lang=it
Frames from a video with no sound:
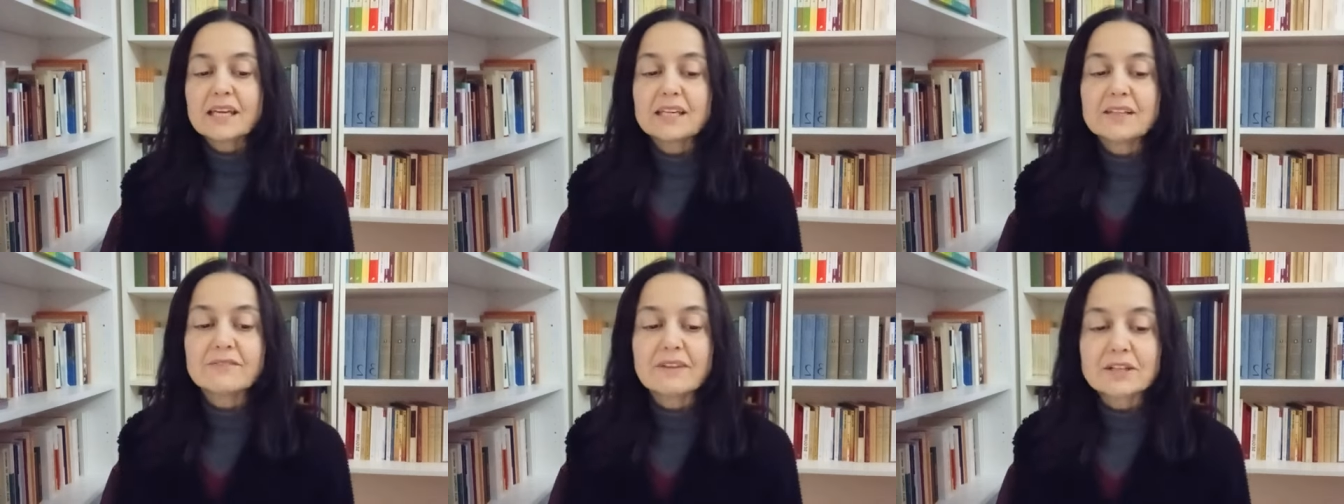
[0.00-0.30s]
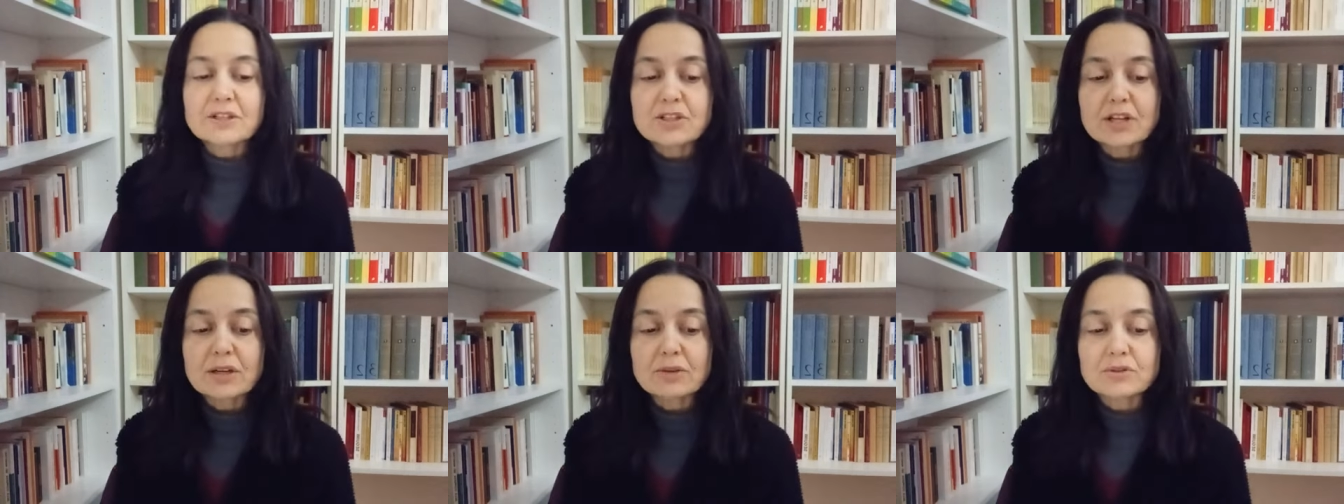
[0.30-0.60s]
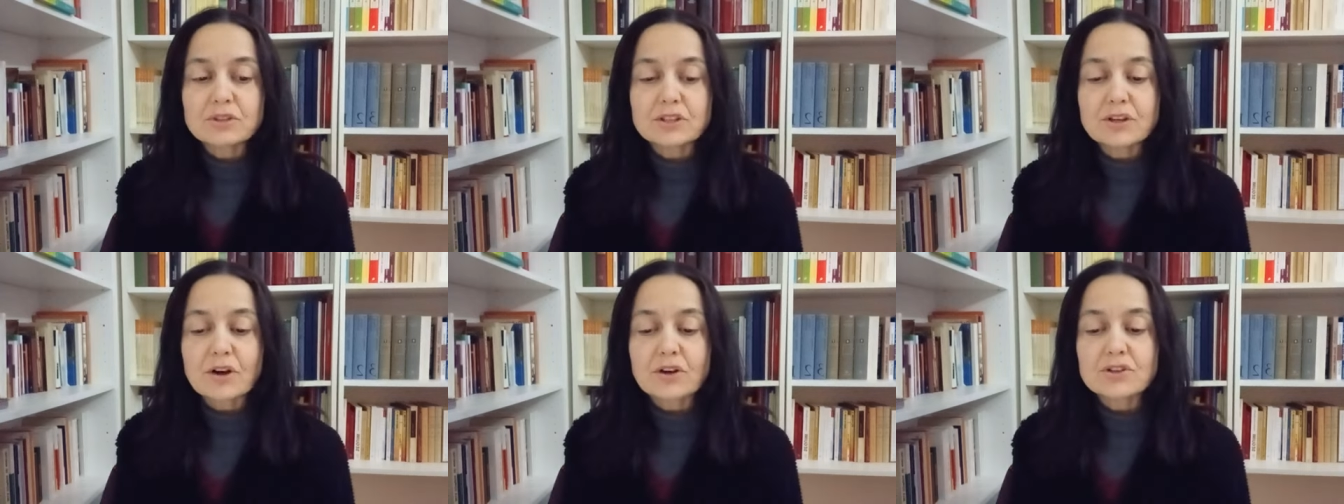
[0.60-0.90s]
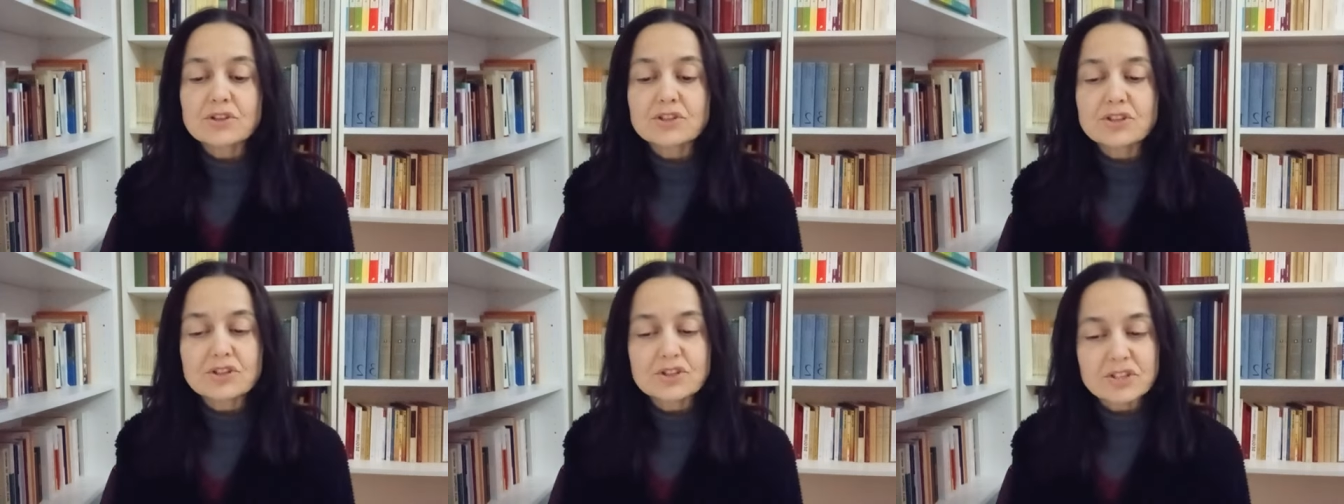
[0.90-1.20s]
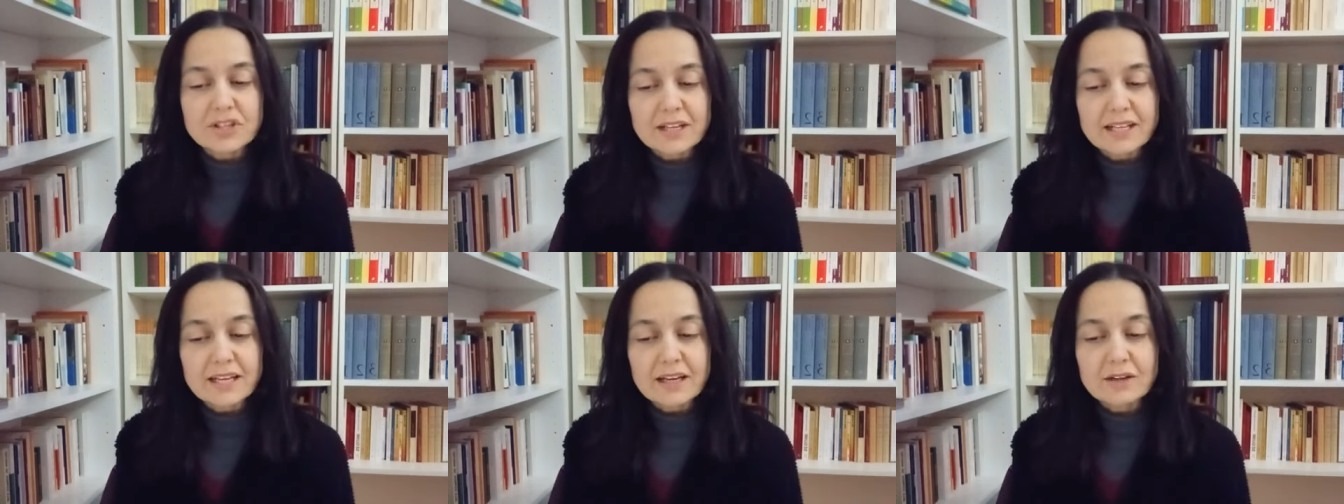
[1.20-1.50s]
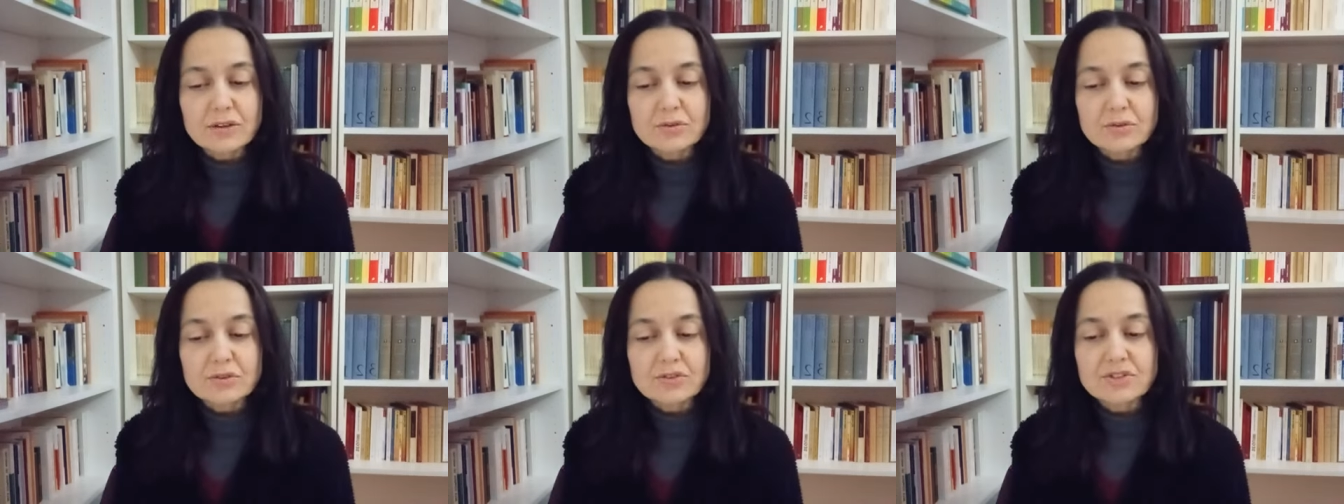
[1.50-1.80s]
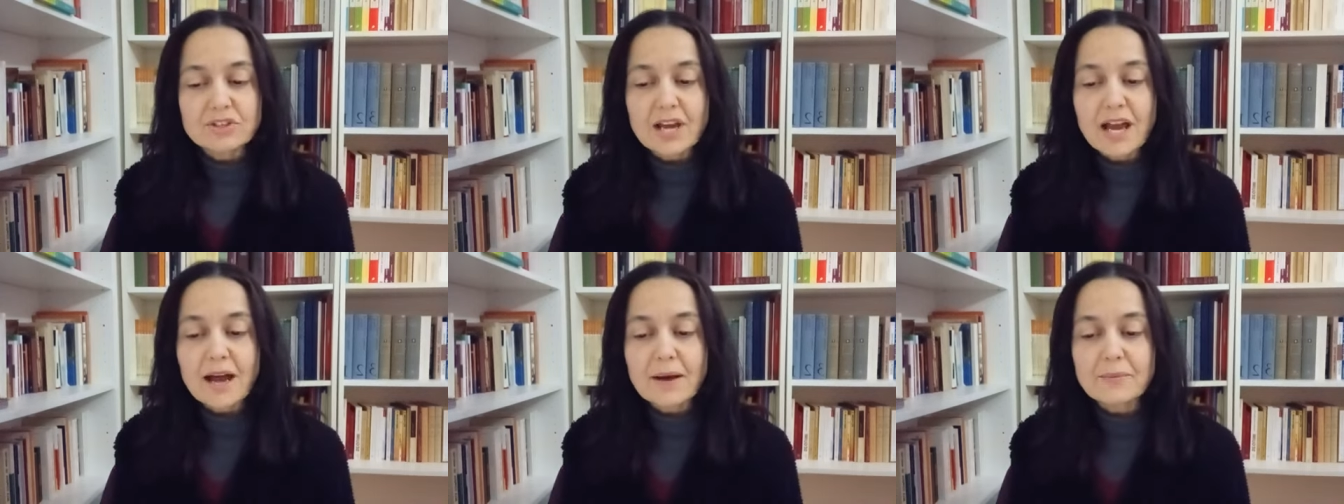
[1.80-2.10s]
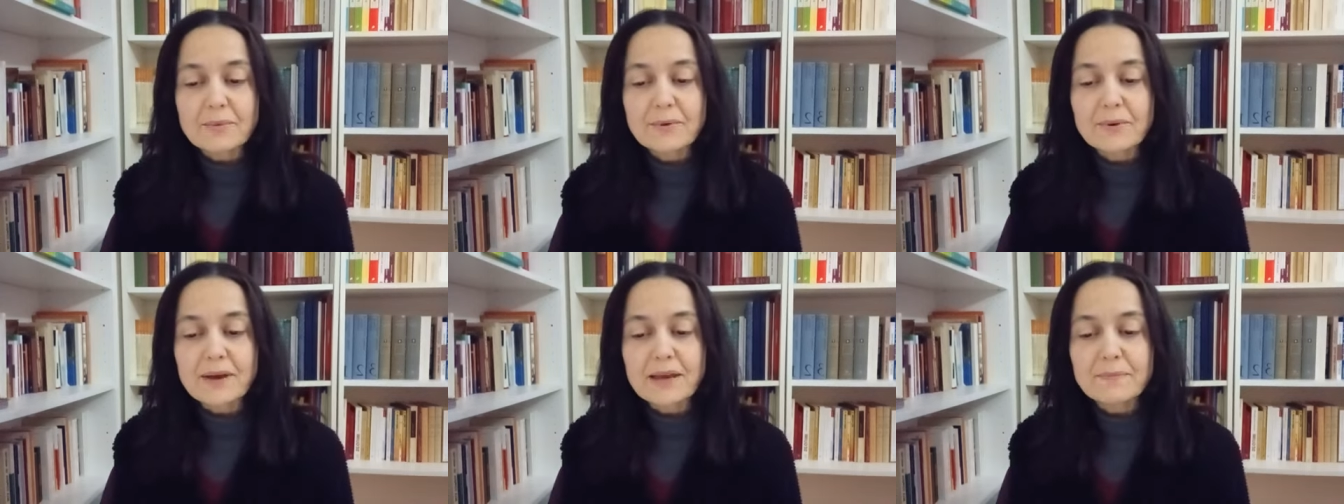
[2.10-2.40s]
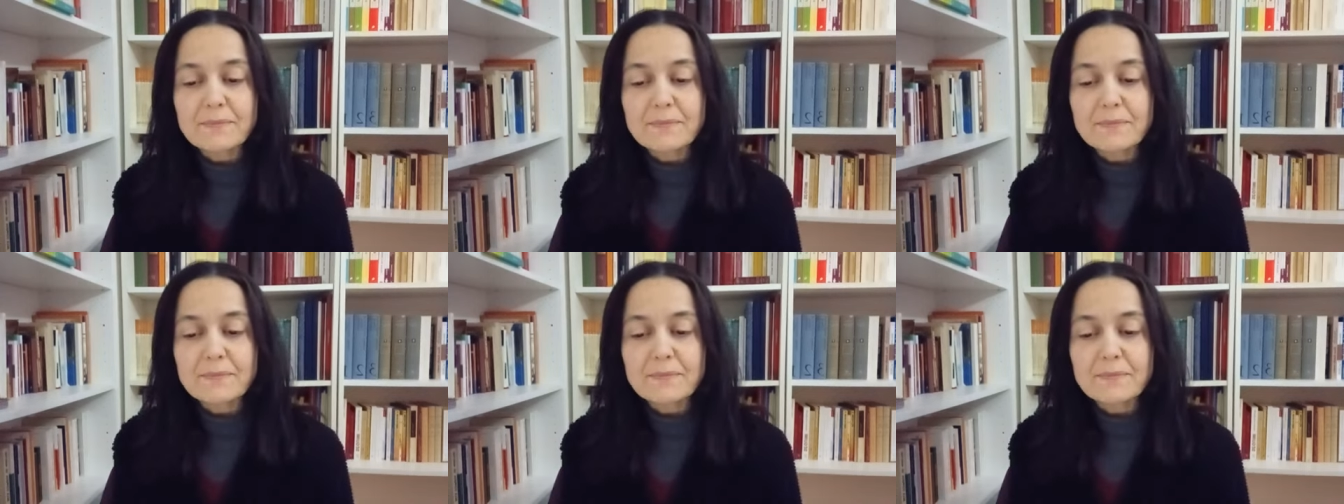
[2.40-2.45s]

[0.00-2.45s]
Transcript: Il Vangelo di oggi, ce ne accorgiamo,